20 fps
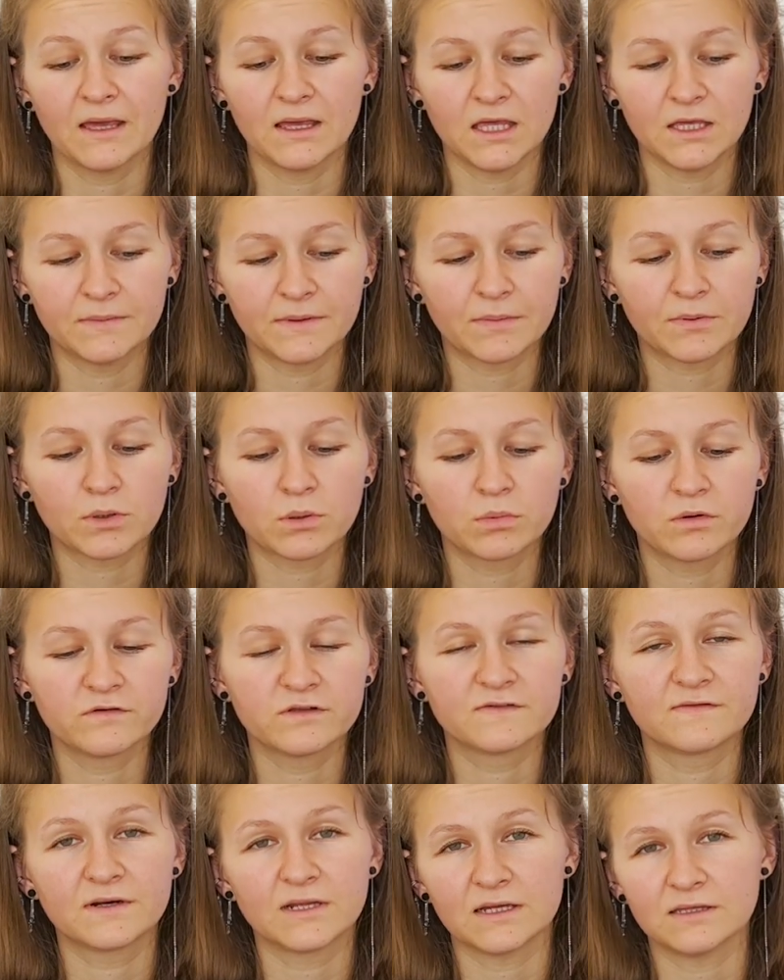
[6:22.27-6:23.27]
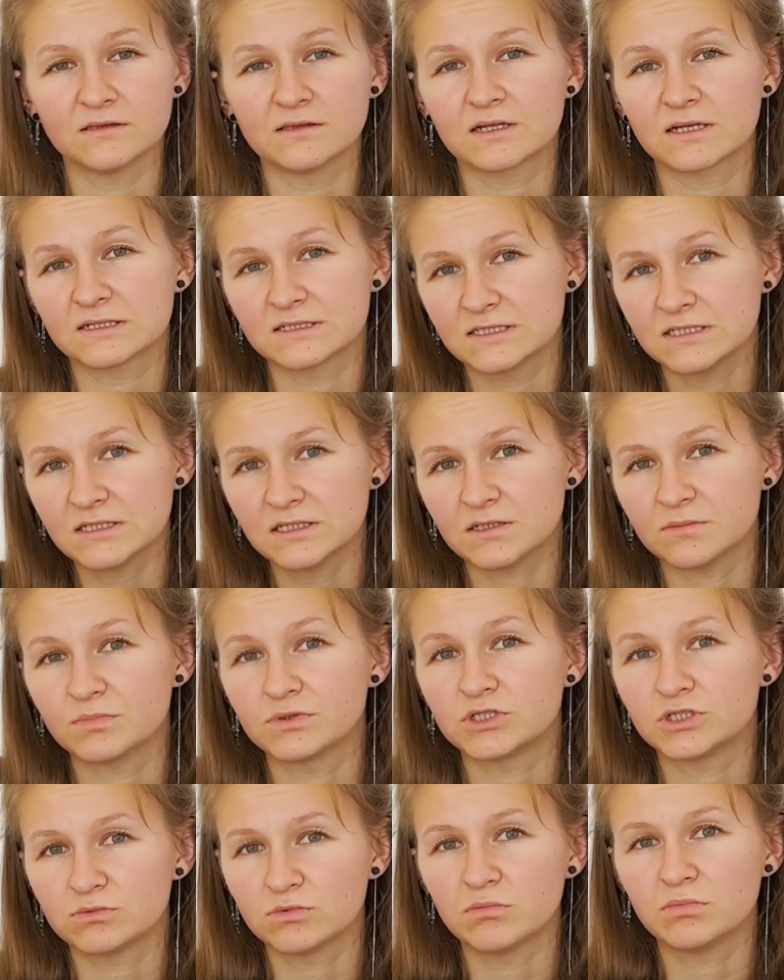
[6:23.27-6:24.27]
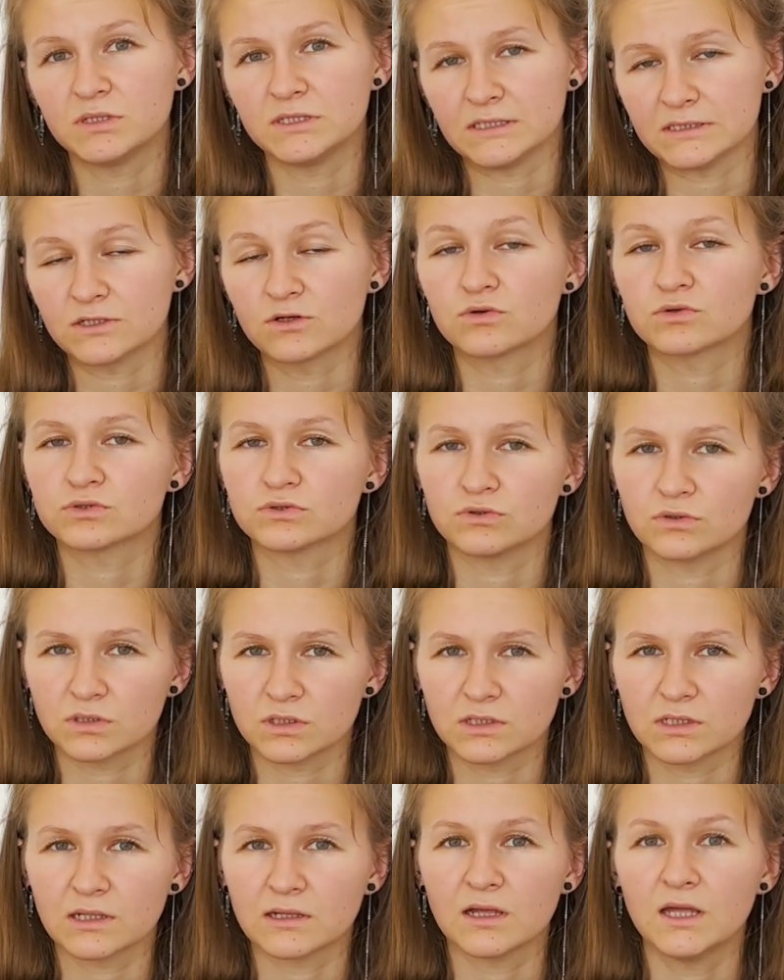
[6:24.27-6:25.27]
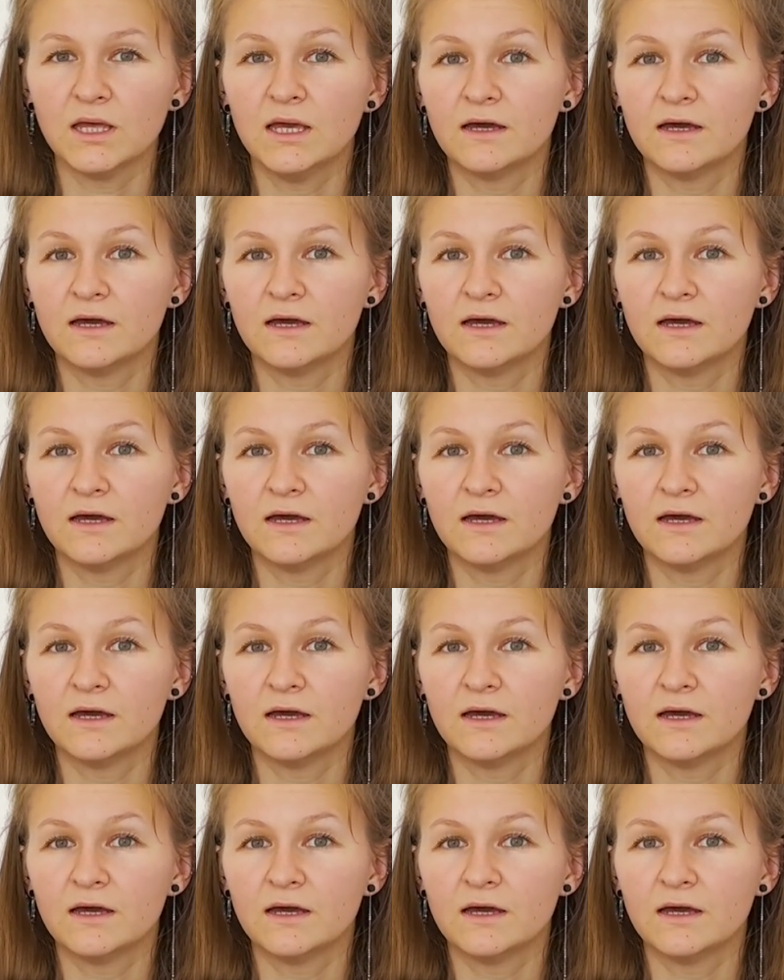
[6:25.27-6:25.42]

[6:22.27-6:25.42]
И попробовать вариант транзита, почему бы и нет, кросс-докинга.